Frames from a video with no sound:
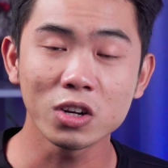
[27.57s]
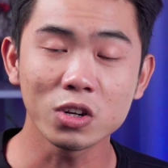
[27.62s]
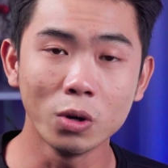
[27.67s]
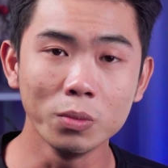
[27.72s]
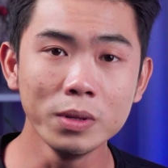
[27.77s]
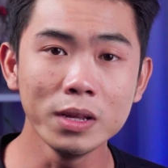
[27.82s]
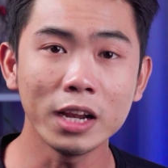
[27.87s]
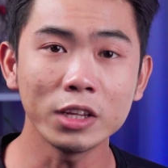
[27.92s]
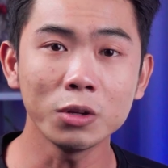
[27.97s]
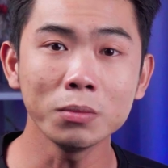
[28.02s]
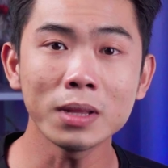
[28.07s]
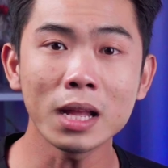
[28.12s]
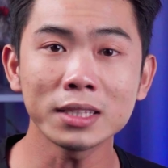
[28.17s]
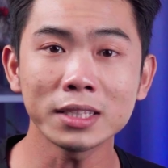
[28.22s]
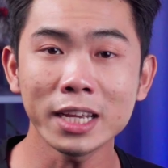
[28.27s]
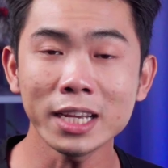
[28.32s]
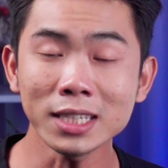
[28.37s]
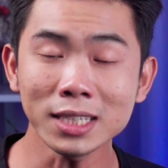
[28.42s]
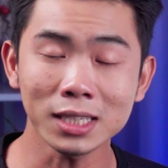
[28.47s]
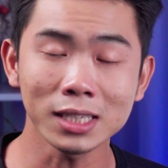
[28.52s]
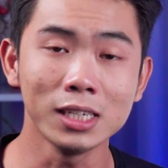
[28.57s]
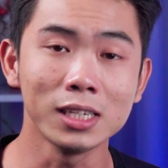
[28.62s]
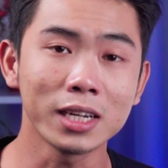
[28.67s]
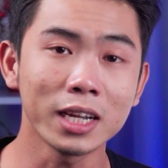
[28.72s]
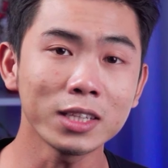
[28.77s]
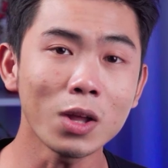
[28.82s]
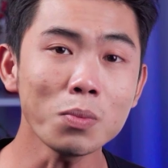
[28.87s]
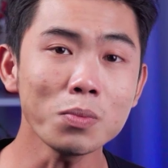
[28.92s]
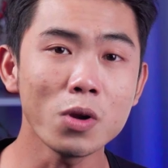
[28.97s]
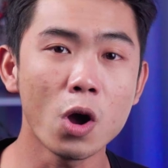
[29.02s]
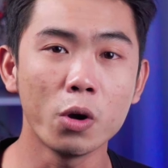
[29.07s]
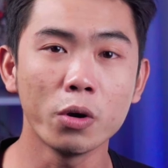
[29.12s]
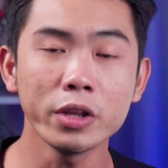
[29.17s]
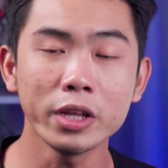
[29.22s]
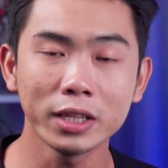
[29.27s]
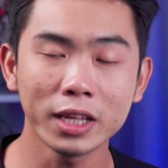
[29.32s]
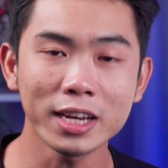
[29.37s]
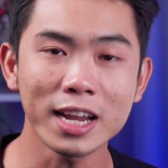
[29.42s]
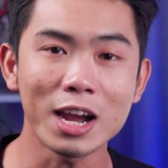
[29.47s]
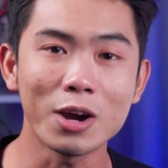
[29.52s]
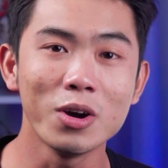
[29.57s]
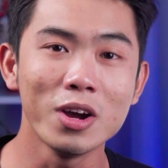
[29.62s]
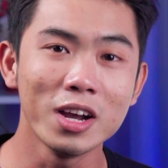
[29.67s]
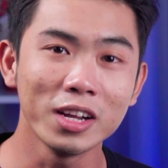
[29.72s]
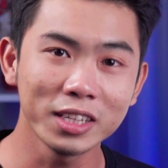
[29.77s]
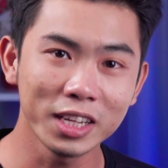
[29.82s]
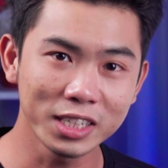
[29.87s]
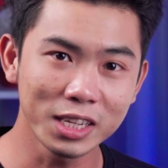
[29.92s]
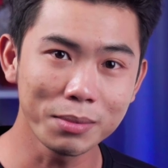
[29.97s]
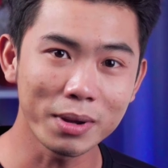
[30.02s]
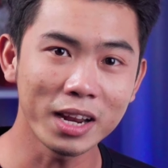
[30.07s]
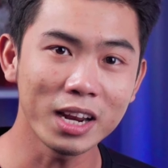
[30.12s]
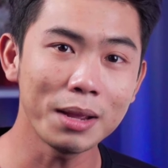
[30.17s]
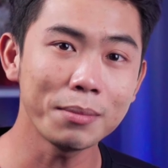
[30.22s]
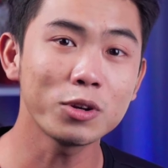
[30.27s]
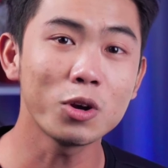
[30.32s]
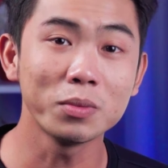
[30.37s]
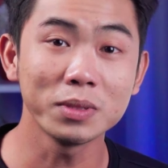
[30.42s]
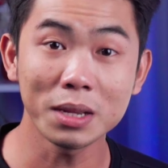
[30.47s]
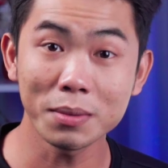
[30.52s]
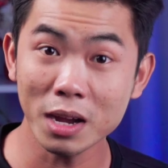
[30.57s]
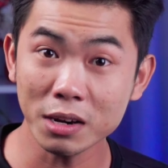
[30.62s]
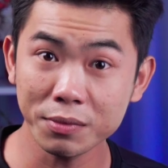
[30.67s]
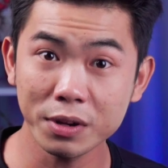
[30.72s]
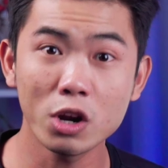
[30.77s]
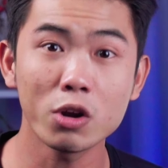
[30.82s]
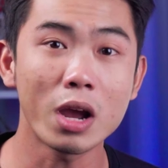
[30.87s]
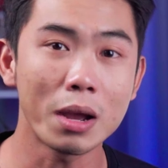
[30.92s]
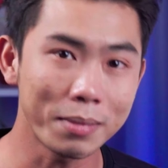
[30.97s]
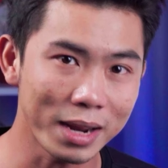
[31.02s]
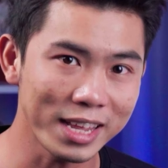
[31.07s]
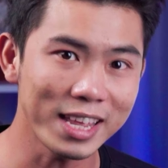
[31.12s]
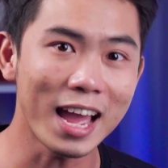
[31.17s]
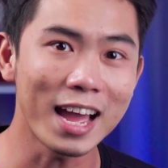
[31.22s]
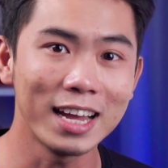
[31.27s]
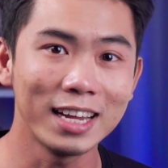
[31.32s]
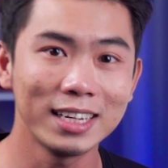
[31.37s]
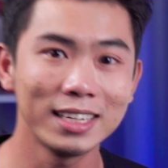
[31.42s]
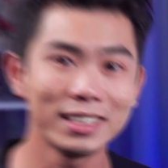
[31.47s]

cũng như là chúng ta test được cái tốc độ nó như thế nào thì xin mời anh em cùng xem hết video ngày hôm nay nha